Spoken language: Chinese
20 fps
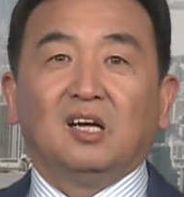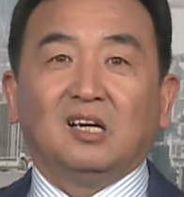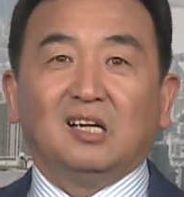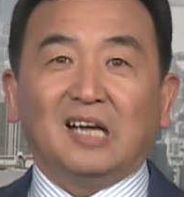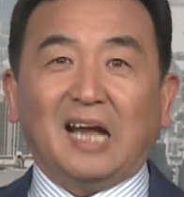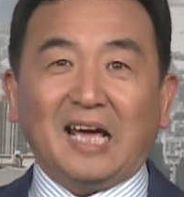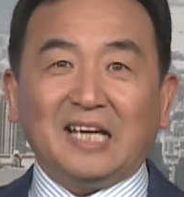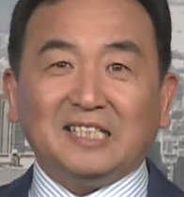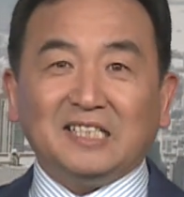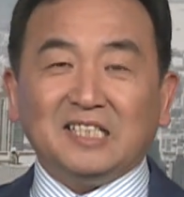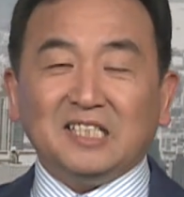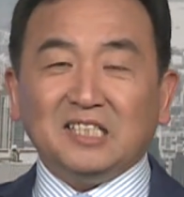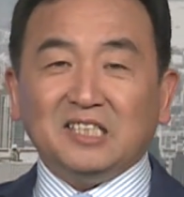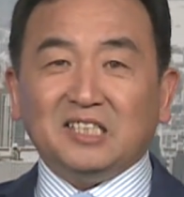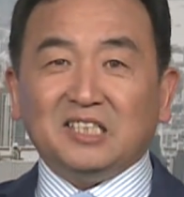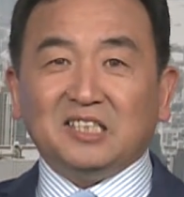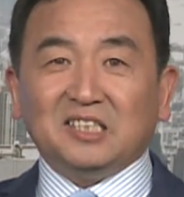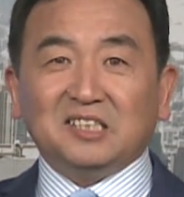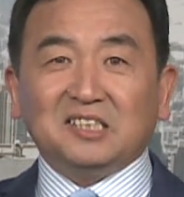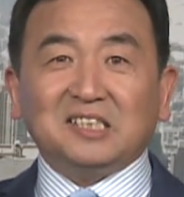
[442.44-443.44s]
来进
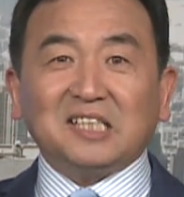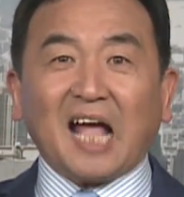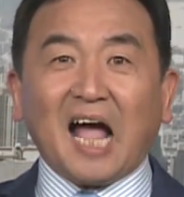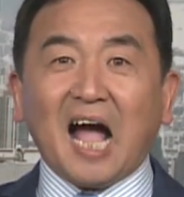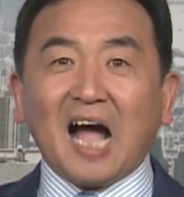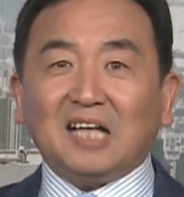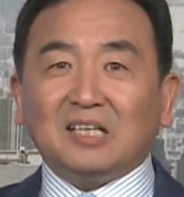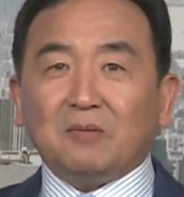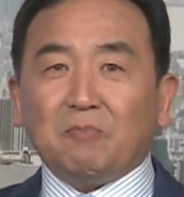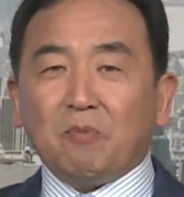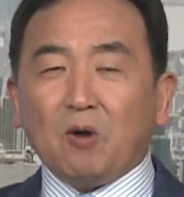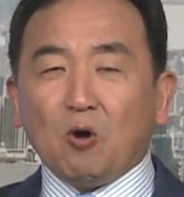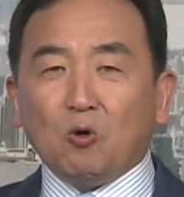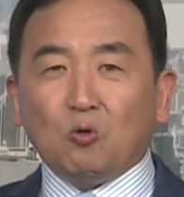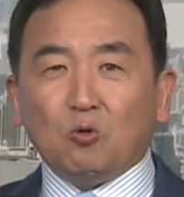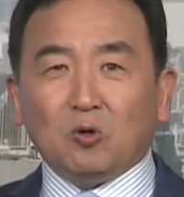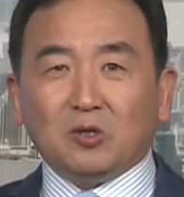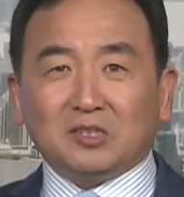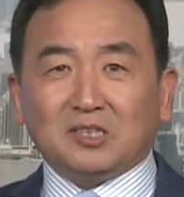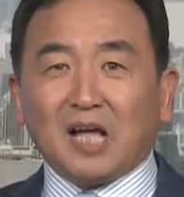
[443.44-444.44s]
行大的，包
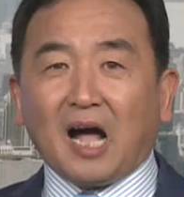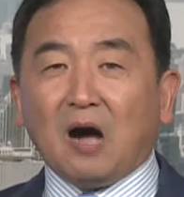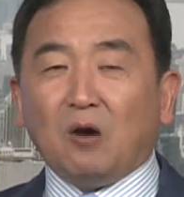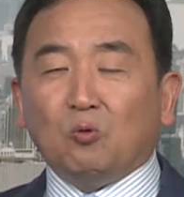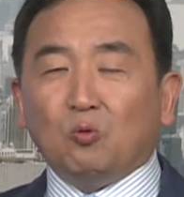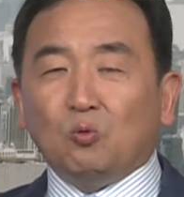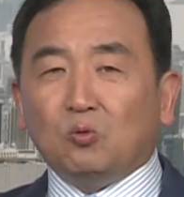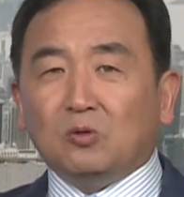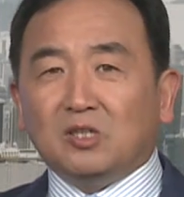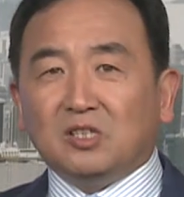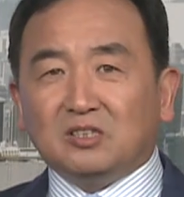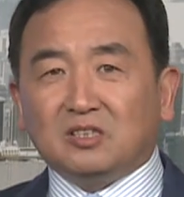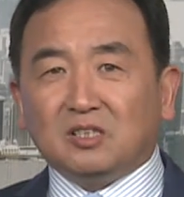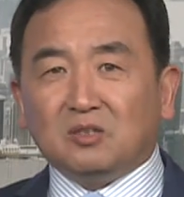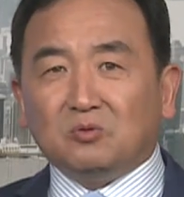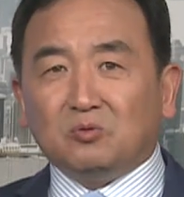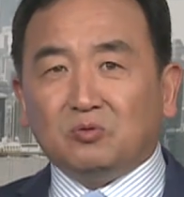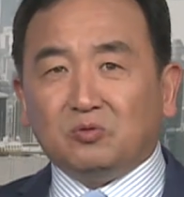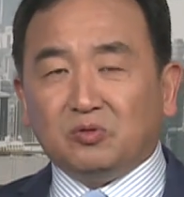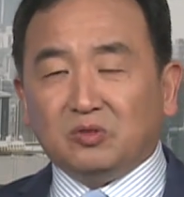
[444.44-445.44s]
括党务和
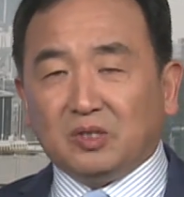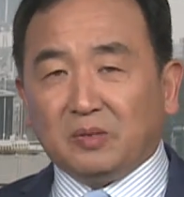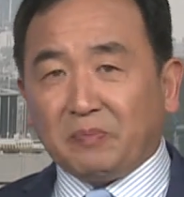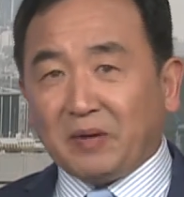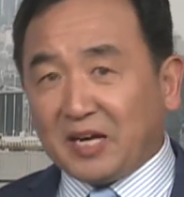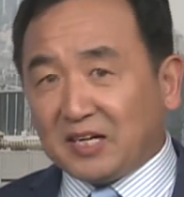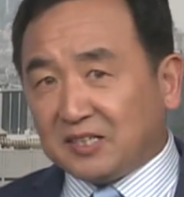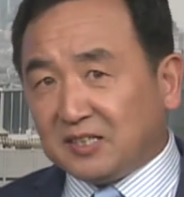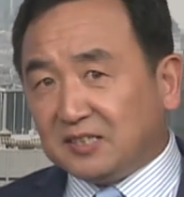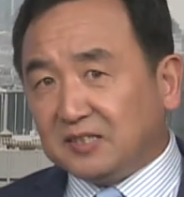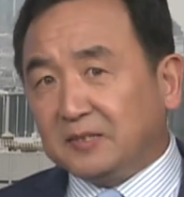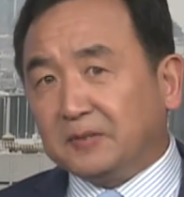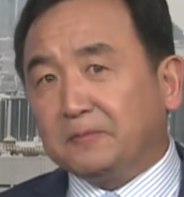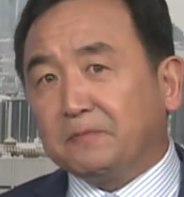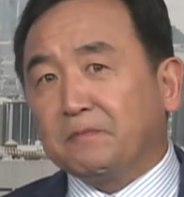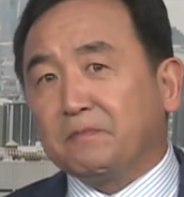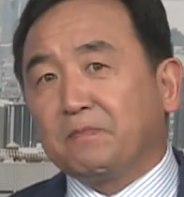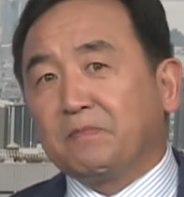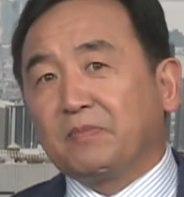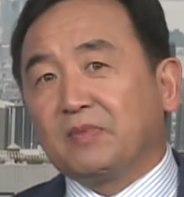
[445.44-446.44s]
政府的变更，
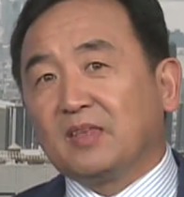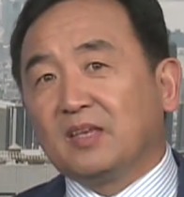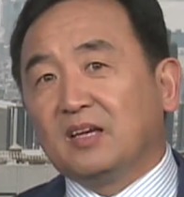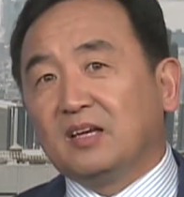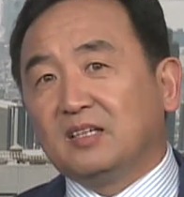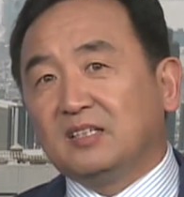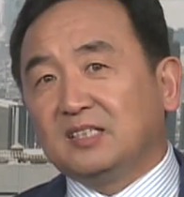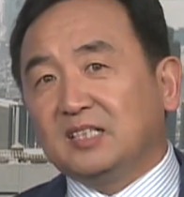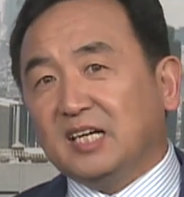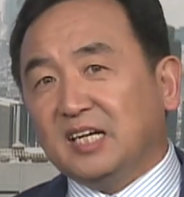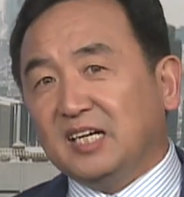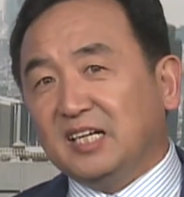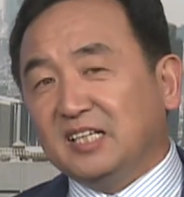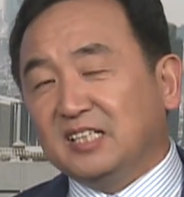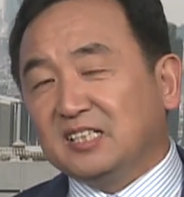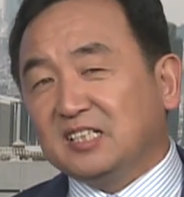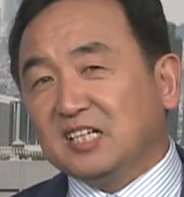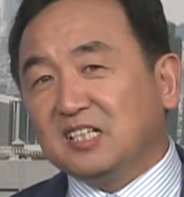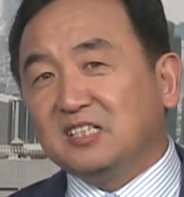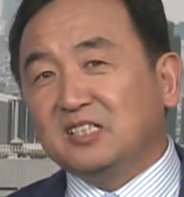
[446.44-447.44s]
这里
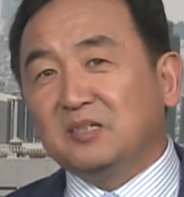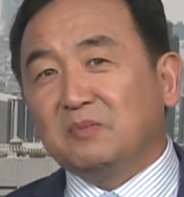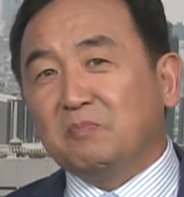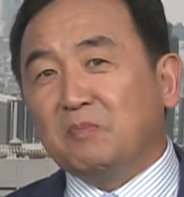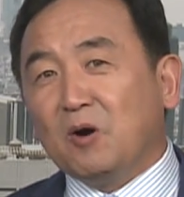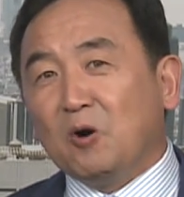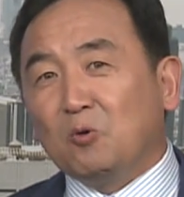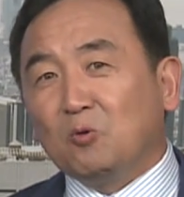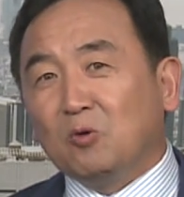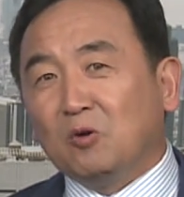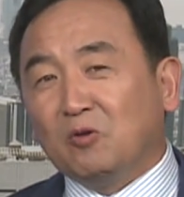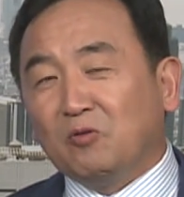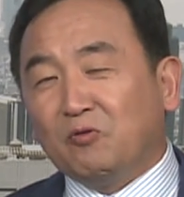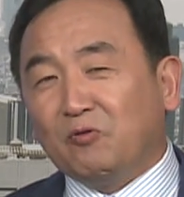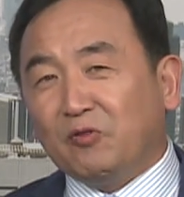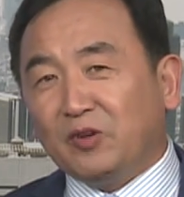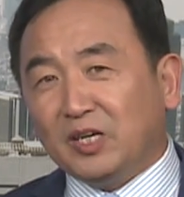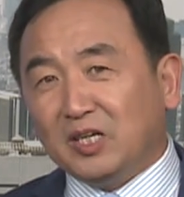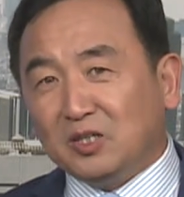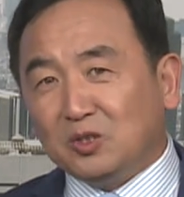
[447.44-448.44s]
甚至包括
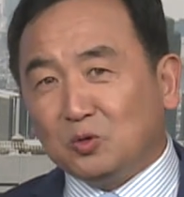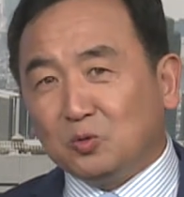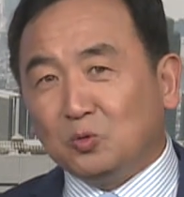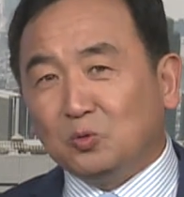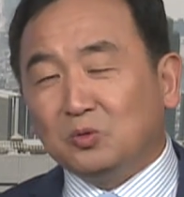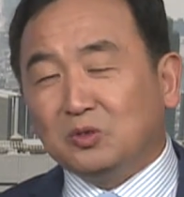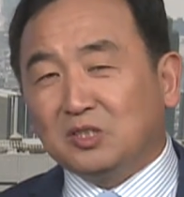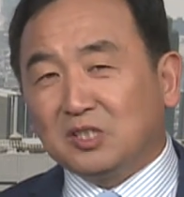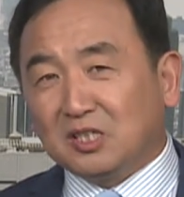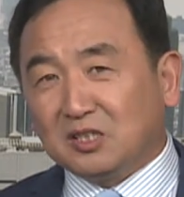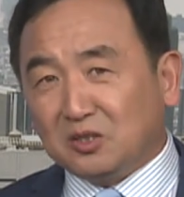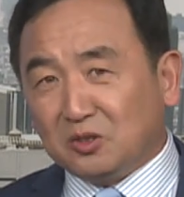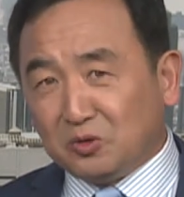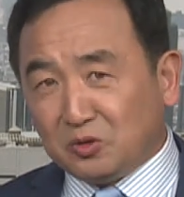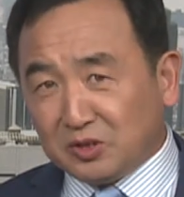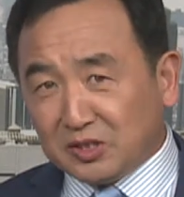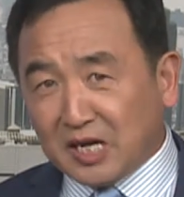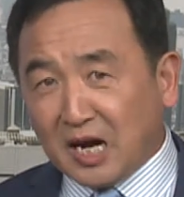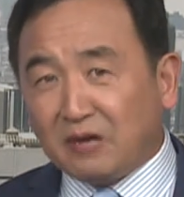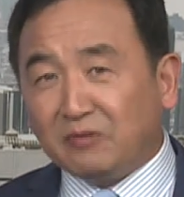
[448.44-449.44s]
废除政治
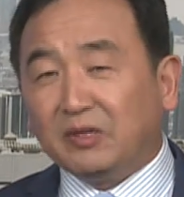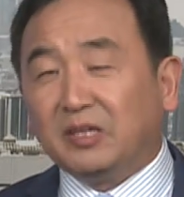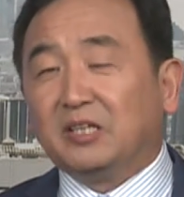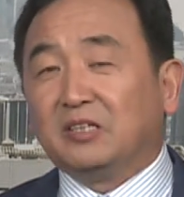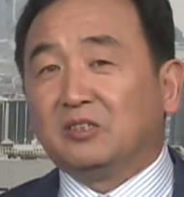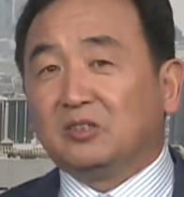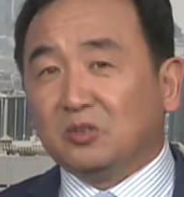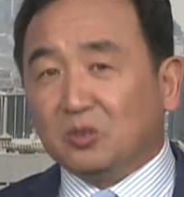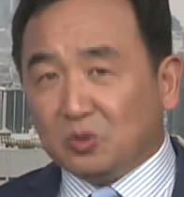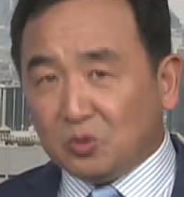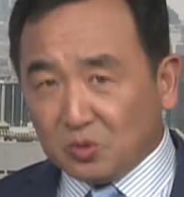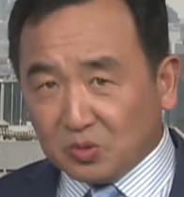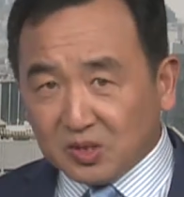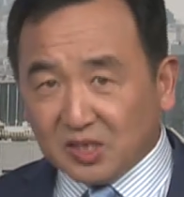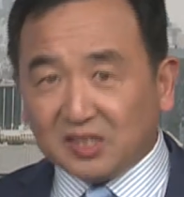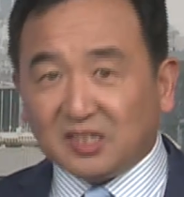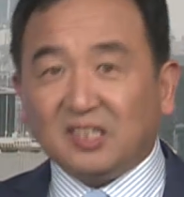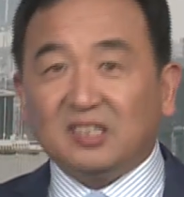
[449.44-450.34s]
局常委都有可